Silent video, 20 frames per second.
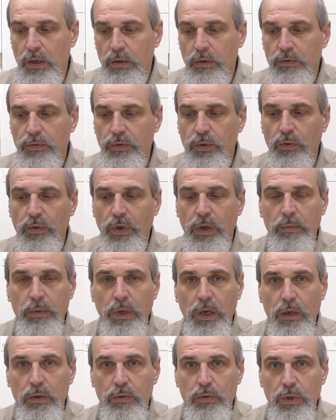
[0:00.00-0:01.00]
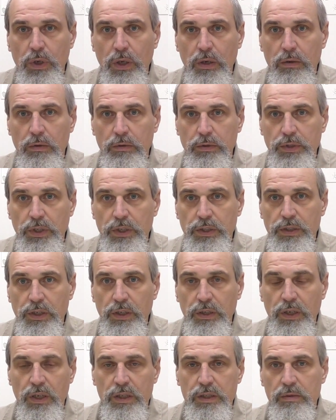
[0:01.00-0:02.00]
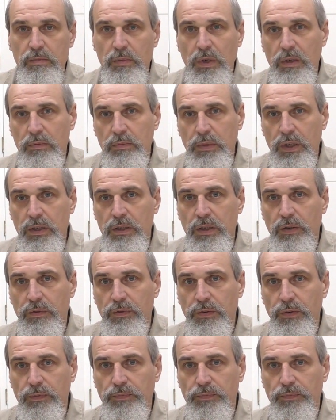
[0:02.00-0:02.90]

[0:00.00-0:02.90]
в то время как у тебя здесь 13 мм,